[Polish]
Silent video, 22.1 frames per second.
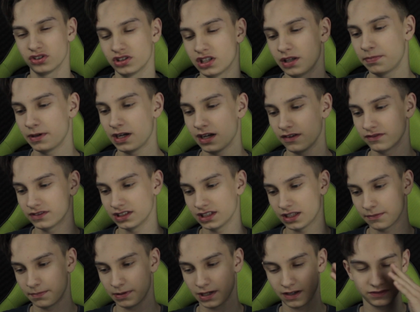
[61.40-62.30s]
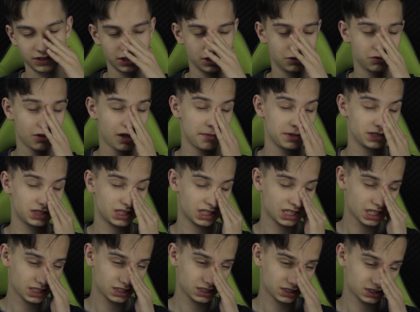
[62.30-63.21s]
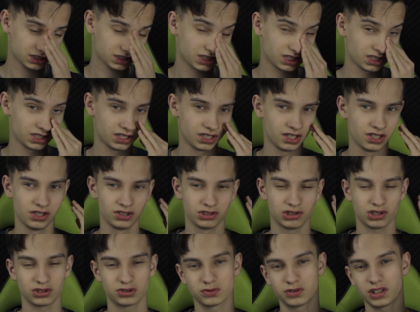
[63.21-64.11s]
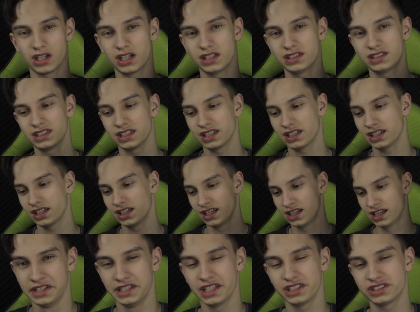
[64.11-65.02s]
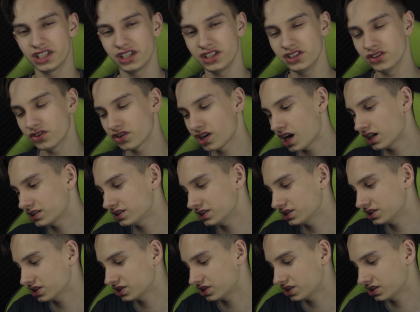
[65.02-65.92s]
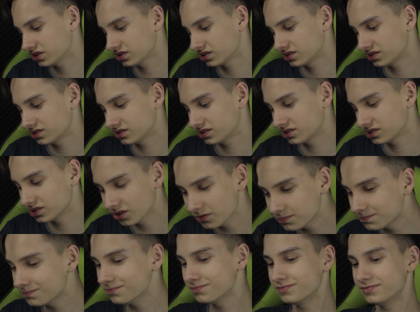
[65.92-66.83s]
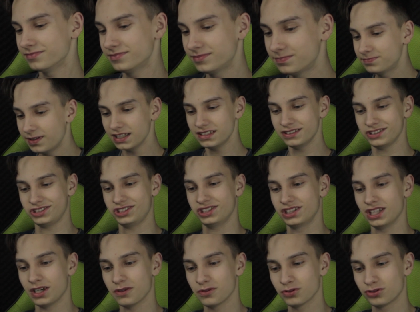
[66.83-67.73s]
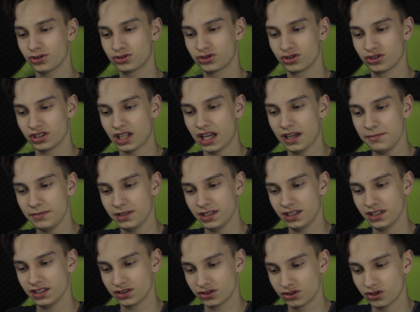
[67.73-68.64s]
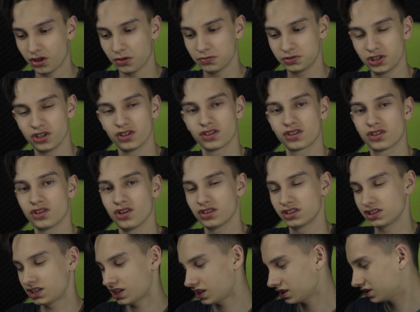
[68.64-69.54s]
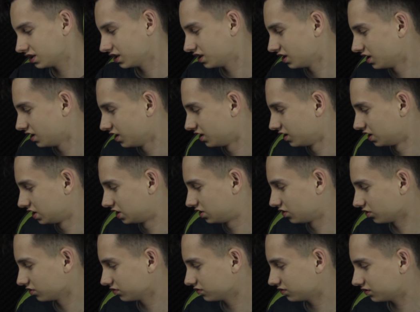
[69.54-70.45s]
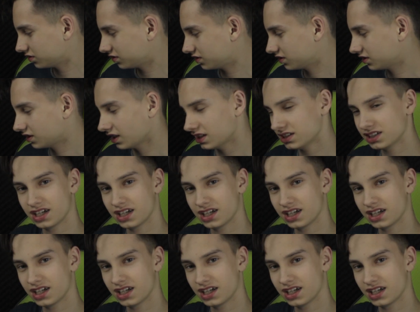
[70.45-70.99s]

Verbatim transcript: to naprawdę, naprawdę słaby teledysk, to słuchajcie, jeżeli okaże się, że no, będzie się dało to co najmniej dobrze oglądać, to ta